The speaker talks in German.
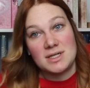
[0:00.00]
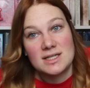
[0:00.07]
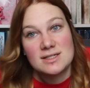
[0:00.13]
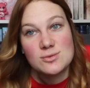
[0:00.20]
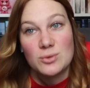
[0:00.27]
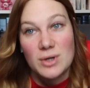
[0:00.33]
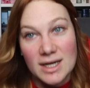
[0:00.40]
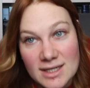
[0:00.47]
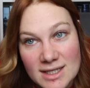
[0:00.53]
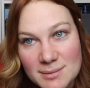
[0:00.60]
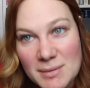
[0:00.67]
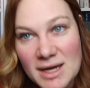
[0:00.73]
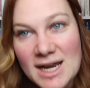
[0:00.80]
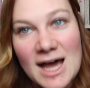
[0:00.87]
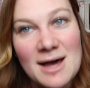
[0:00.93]
nicht so ran.
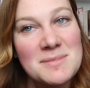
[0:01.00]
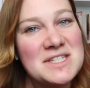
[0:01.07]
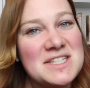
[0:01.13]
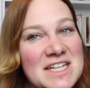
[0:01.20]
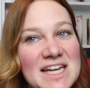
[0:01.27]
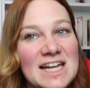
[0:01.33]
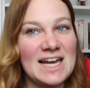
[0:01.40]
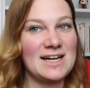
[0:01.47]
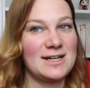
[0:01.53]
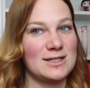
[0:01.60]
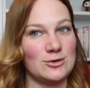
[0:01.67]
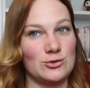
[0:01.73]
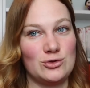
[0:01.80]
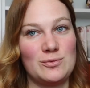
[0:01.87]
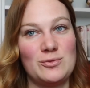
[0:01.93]
Ich, mein Arm ist nicht lang
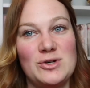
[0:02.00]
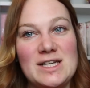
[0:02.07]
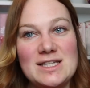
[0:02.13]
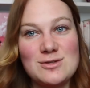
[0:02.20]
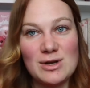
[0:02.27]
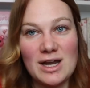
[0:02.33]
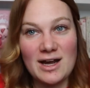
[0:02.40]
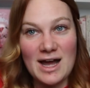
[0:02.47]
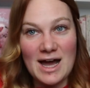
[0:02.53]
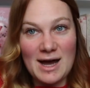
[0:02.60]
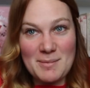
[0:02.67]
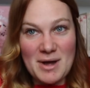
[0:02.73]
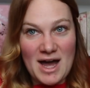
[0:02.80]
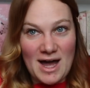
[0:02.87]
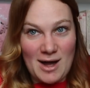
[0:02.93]
genug, obwohl ich so lange
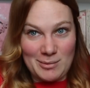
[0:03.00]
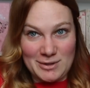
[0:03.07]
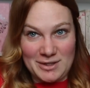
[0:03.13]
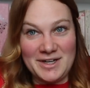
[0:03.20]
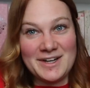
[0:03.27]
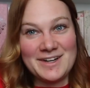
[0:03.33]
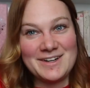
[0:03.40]
Arme habe.